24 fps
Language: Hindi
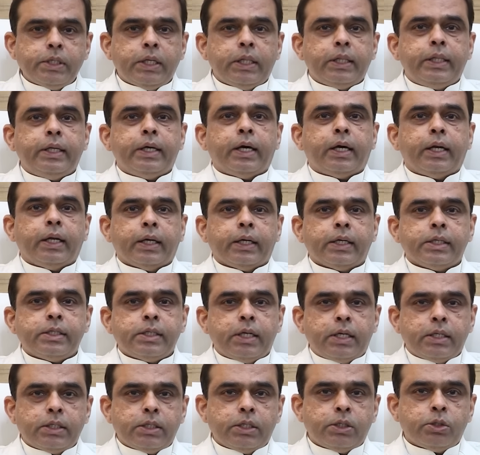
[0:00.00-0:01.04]
जल्दी आने के
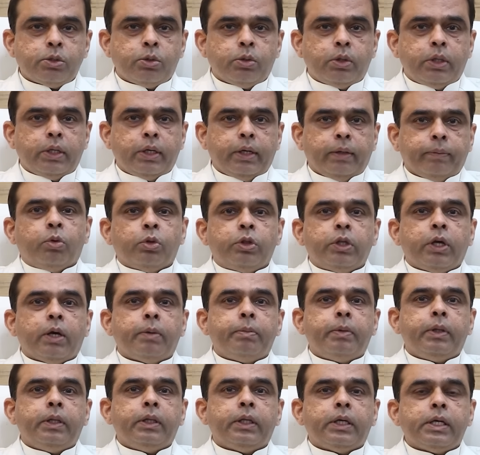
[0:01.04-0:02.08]
चांसेस होते हैं
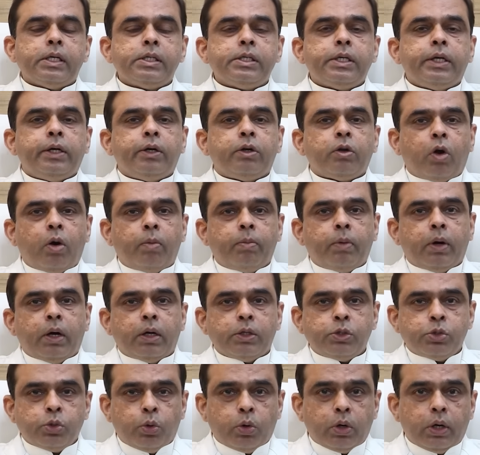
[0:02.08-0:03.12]
मोतियाबिंद किसी ट्रॉमा
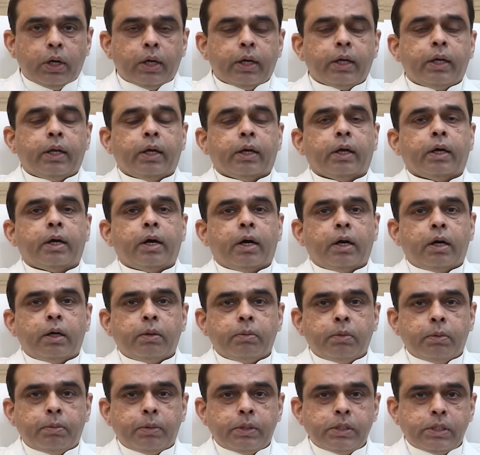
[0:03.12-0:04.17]
चोट लगने के
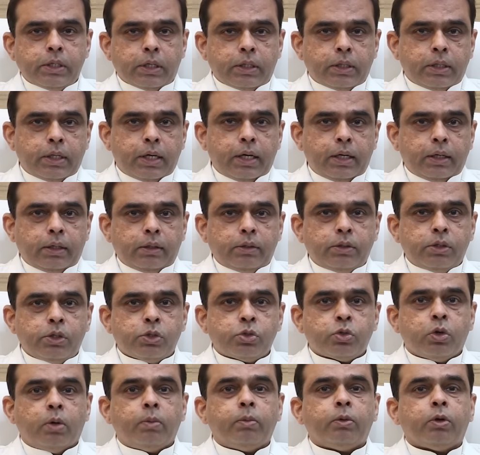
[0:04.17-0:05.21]
कारण भी बन सकता है
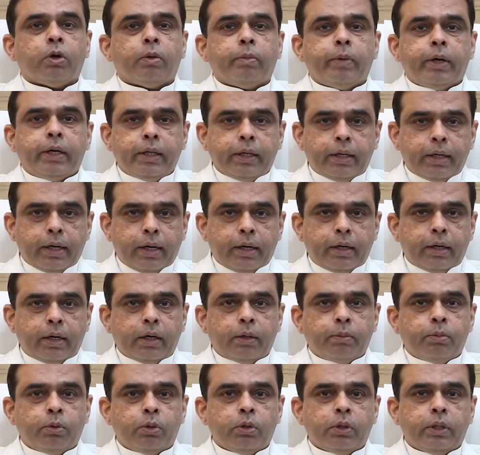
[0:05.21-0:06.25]
जिसको हम ट्रोमेटिक
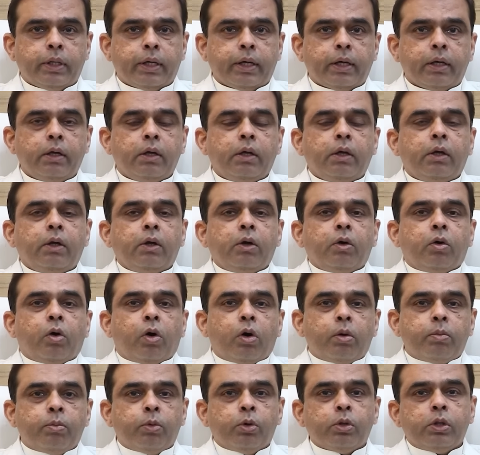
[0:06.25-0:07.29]
कैटरेक्ट बोलते हैं
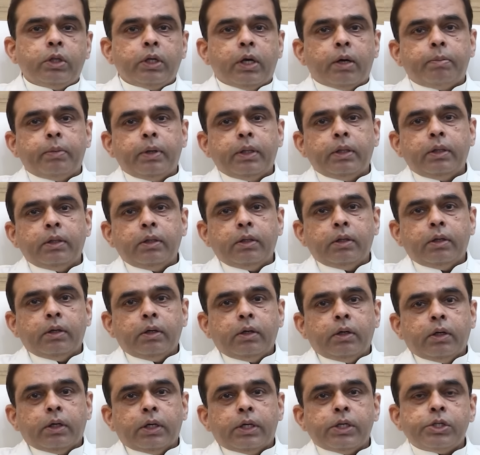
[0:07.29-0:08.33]
और मोतियाबिंद
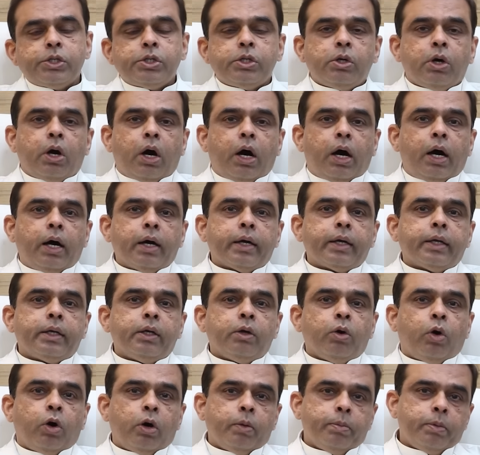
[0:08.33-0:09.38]
किसी आँख
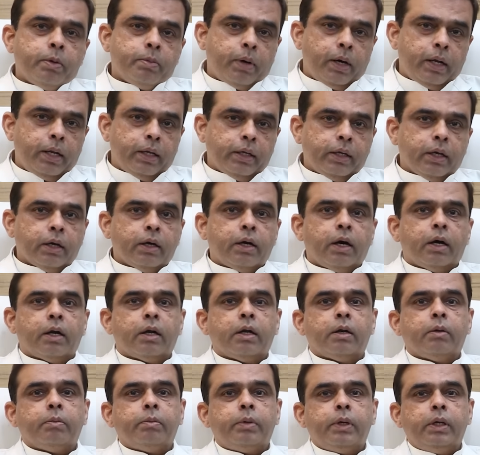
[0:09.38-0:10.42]
की और बीमारी के
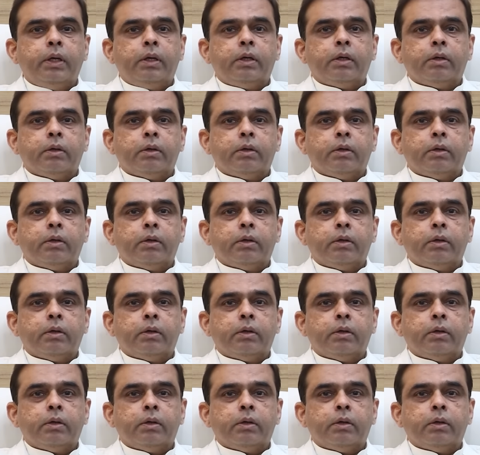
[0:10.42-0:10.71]
कारण भी